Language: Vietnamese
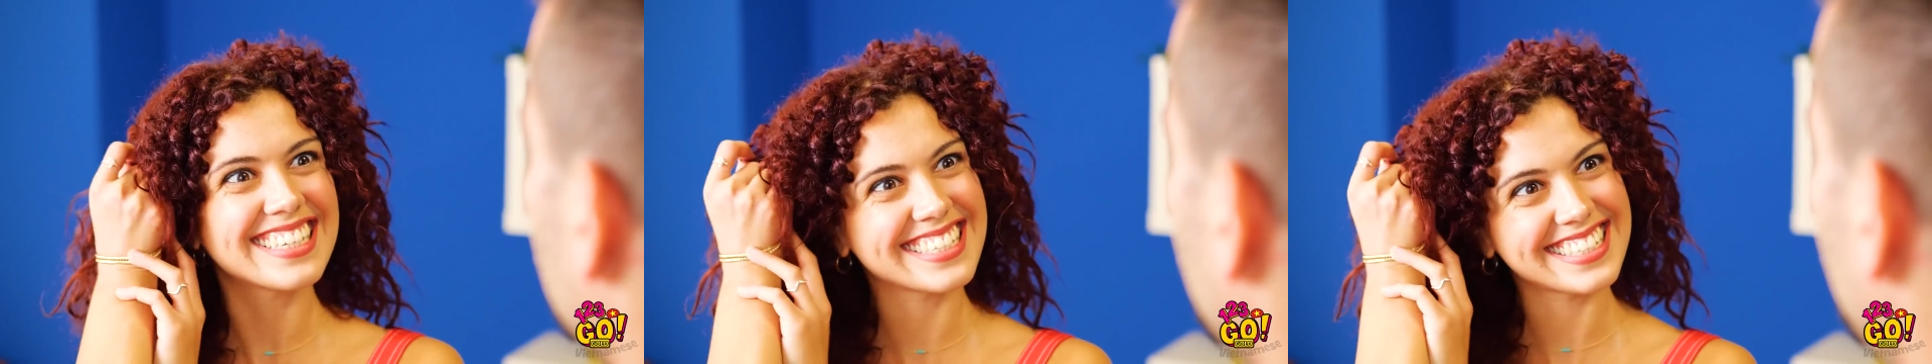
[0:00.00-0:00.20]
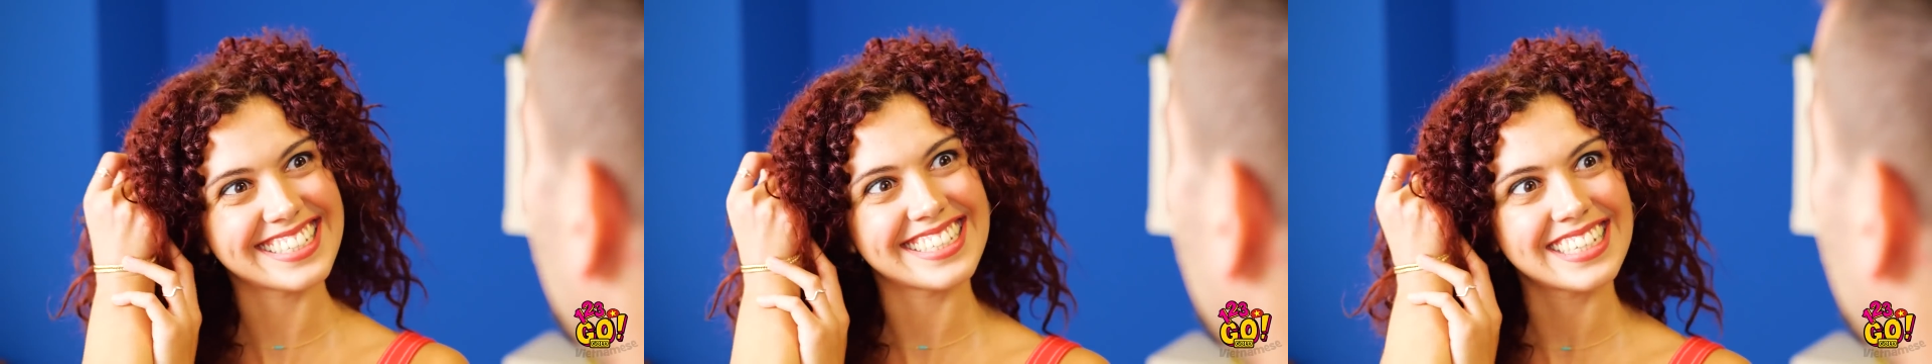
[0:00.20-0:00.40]

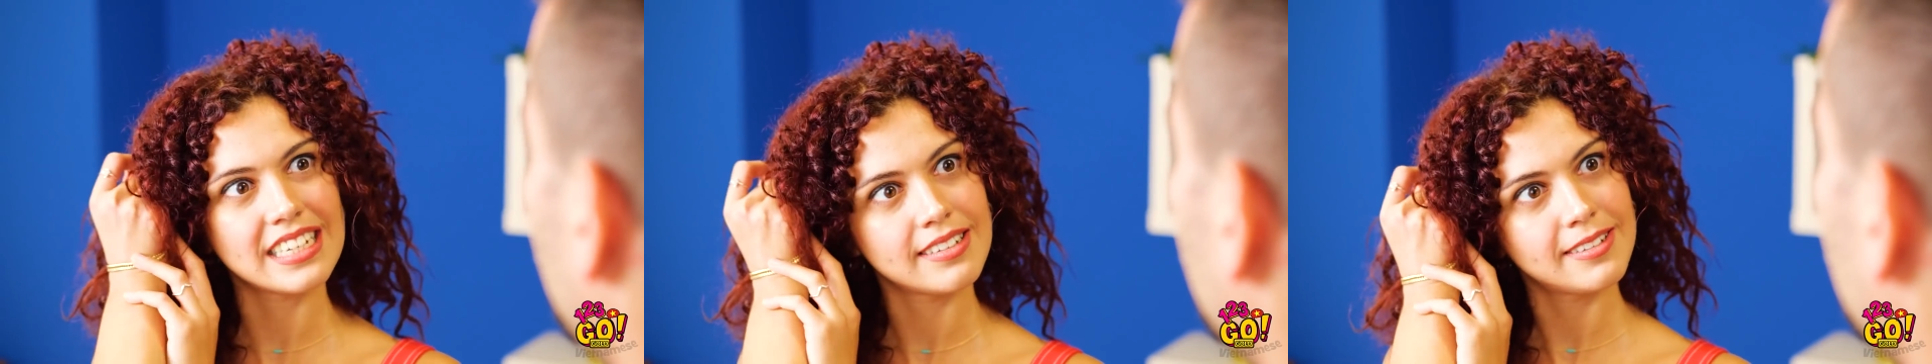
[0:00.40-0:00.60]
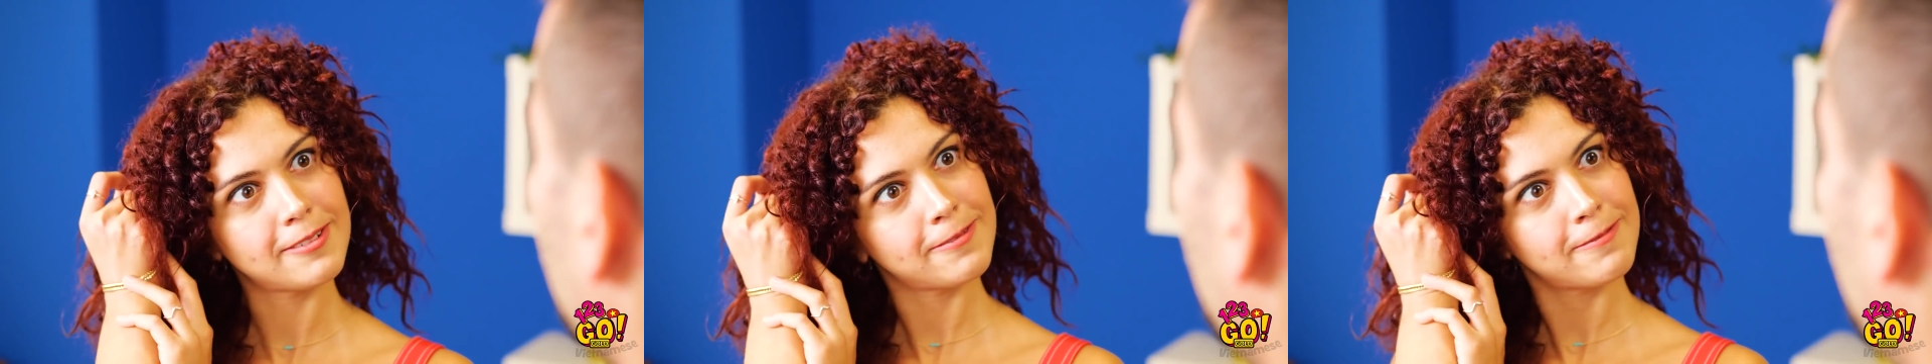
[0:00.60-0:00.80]
mắt hay
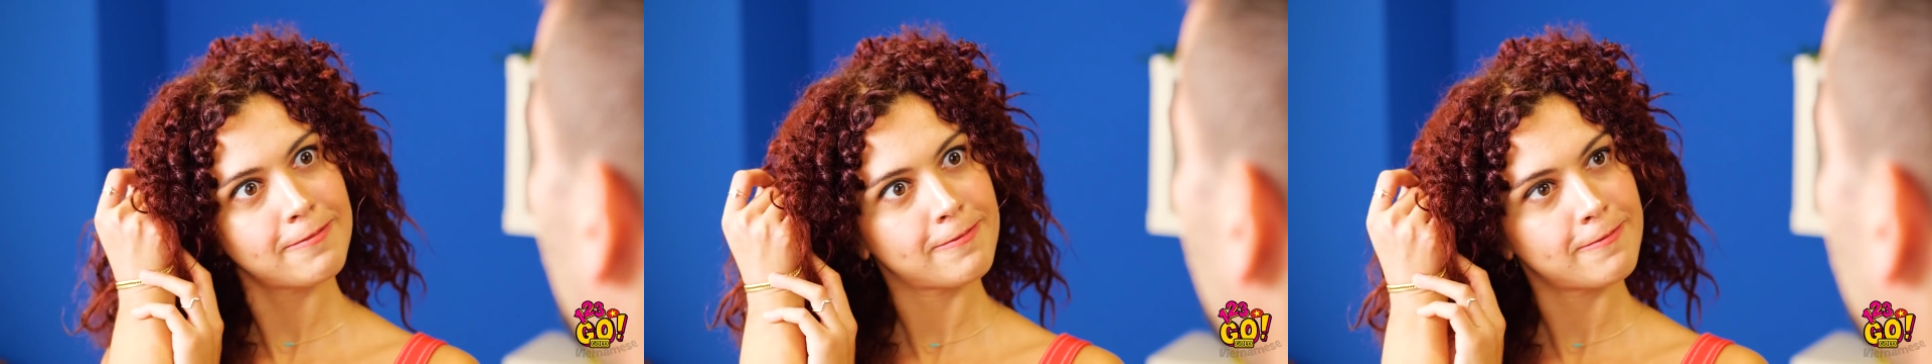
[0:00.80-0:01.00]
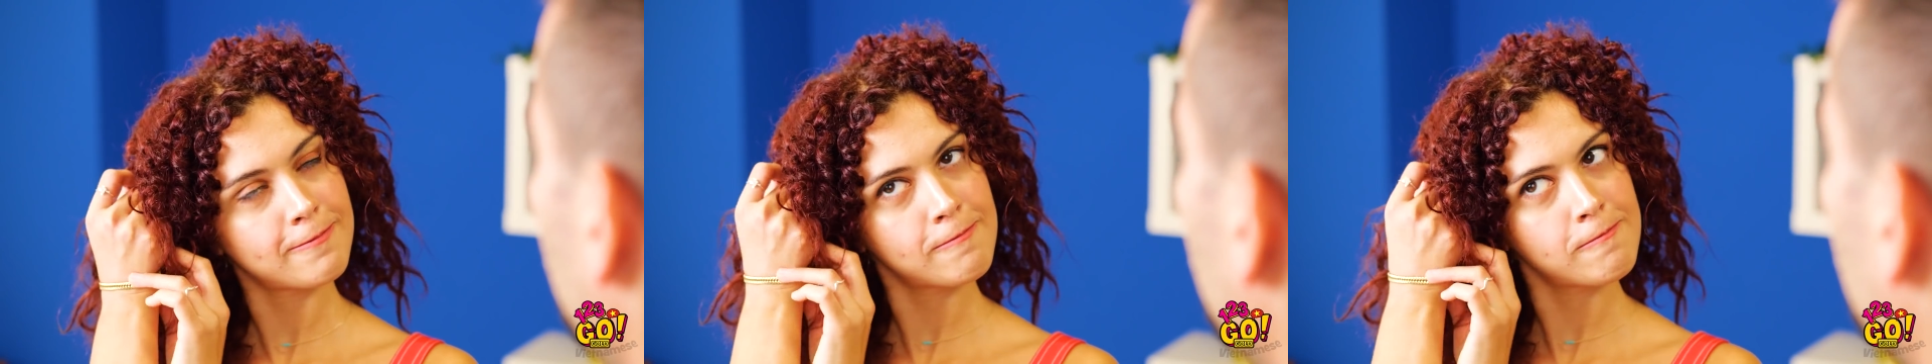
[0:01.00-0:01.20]
một chiếc
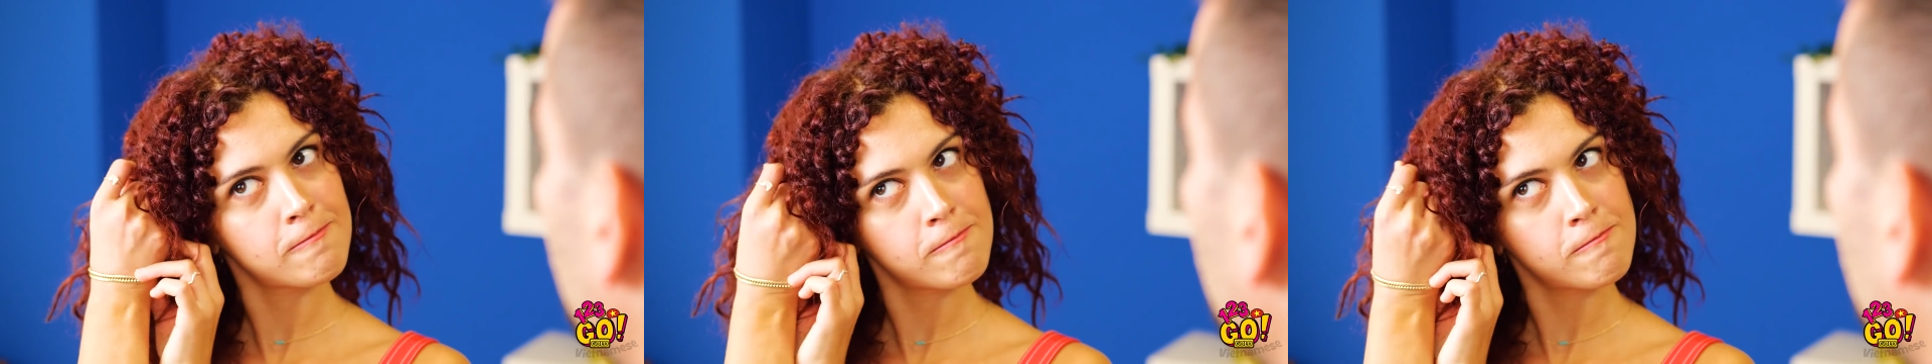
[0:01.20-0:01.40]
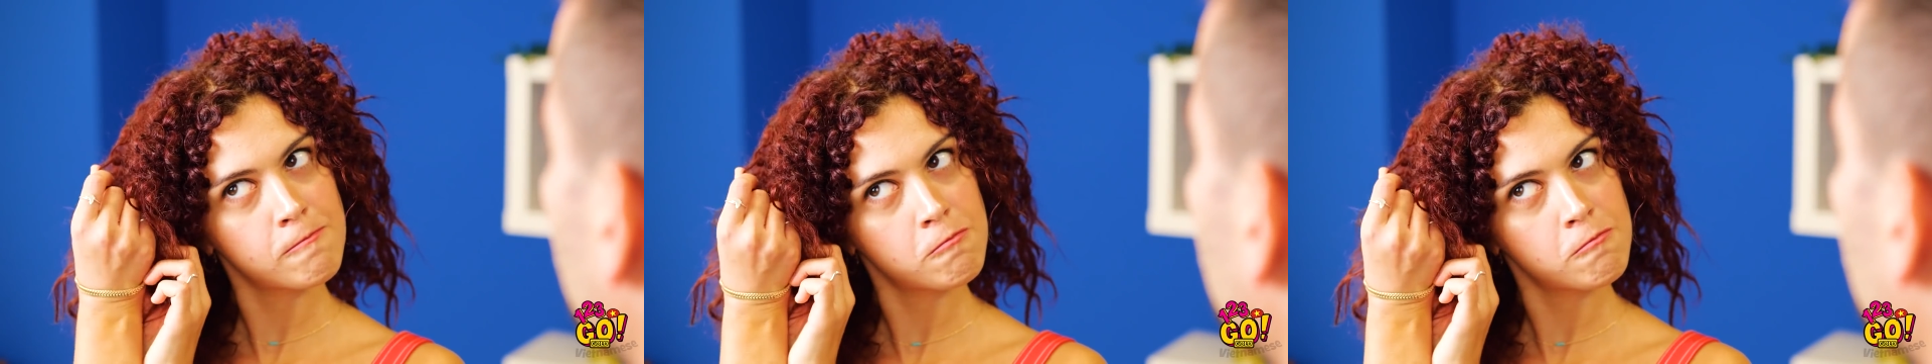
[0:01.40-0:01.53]
vòng tay,